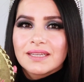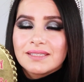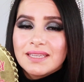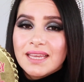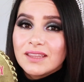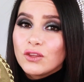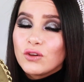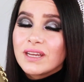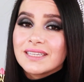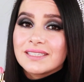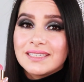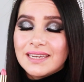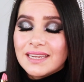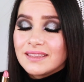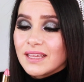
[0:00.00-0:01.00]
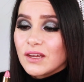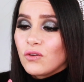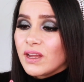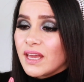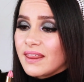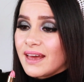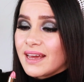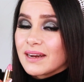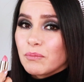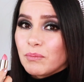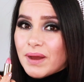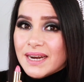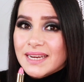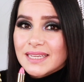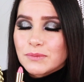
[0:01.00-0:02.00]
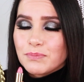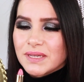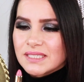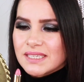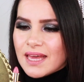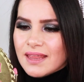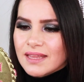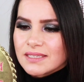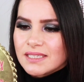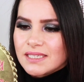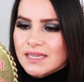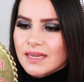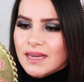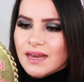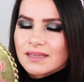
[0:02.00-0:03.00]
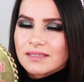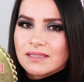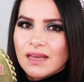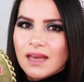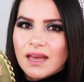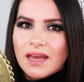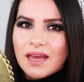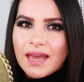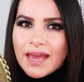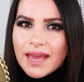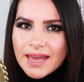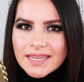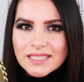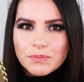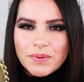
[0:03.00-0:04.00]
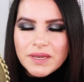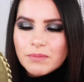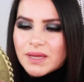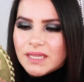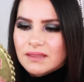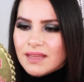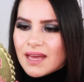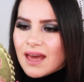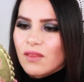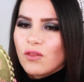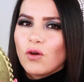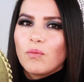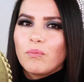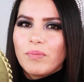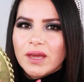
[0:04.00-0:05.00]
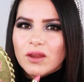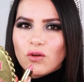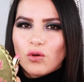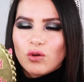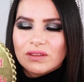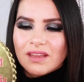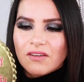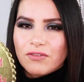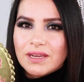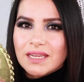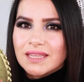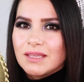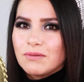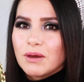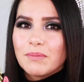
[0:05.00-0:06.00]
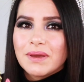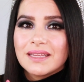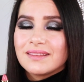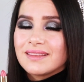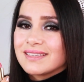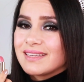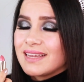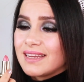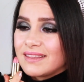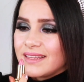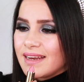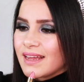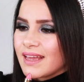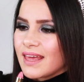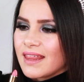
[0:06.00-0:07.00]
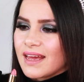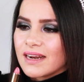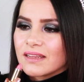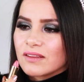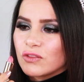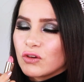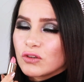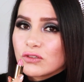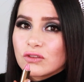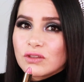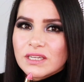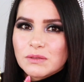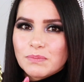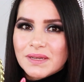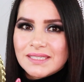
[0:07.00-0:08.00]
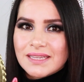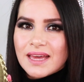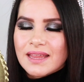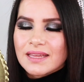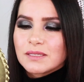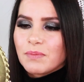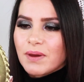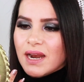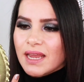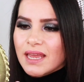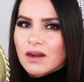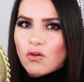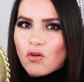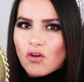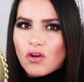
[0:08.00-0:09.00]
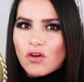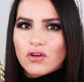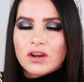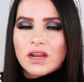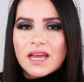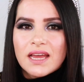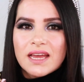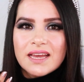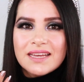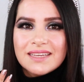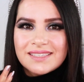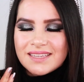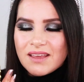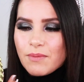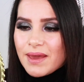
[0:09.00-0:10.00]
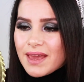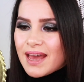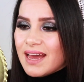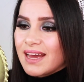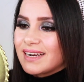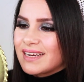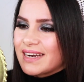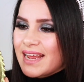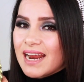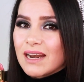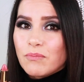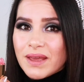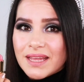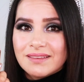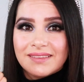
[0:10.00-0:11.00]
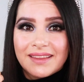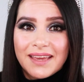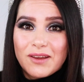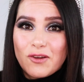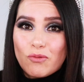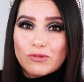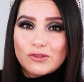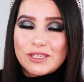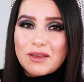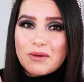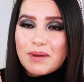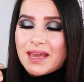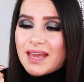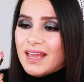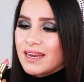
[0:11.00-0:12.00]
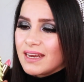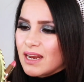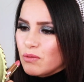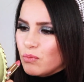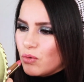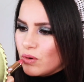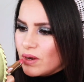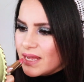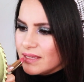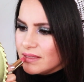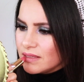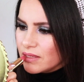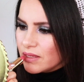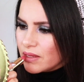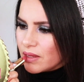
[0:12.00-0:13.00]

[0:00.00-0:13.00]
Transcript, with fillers: Siento que sí le tengo que dar varias pasadas, chicas. Es pigmentado, pero definitivamente se le tiene que dar dos o tres pasadas para que el color se vea realmente como se ve en el bullet.